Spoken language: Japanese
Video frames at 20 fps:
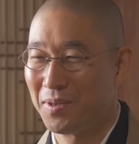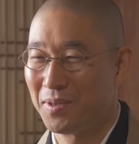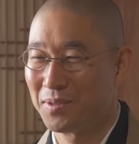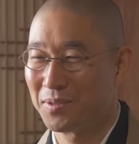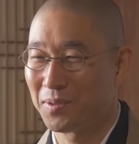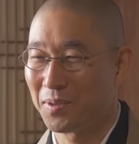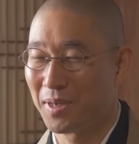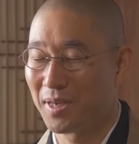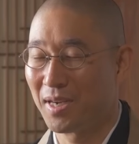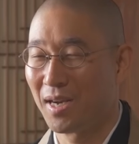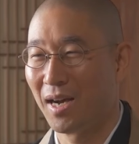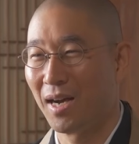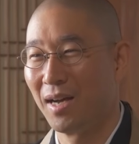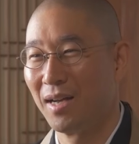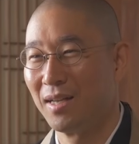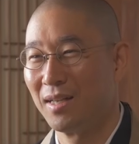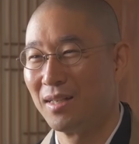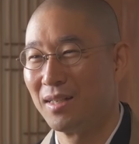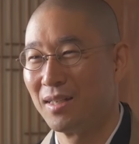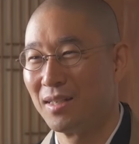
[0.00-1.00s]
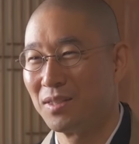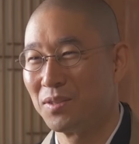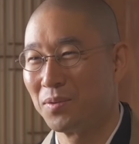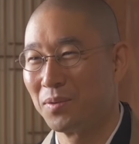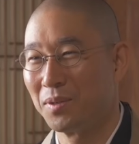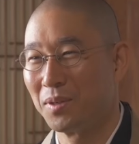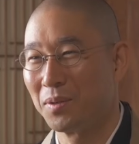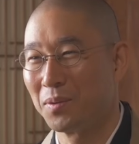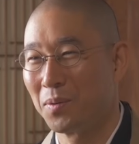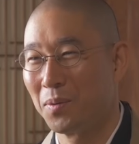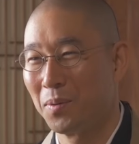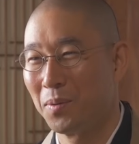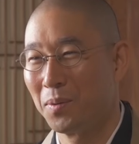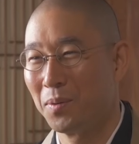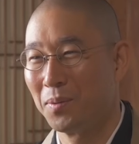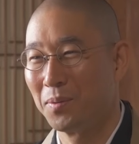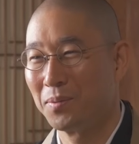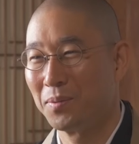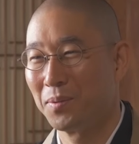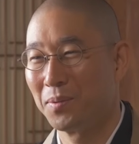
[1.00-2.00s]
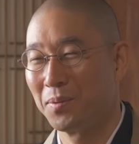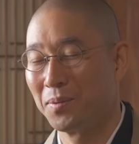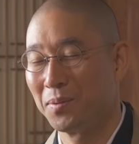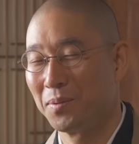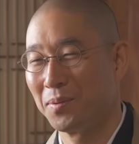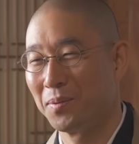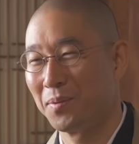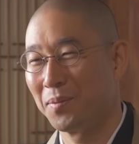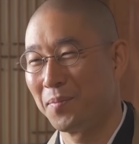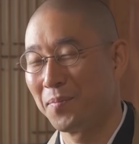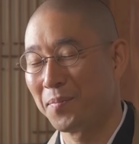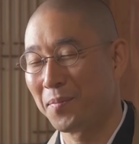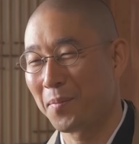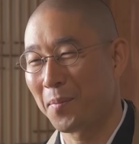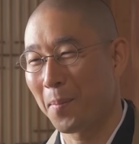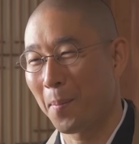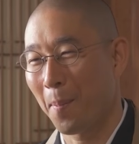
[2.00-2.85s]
それが非常にこう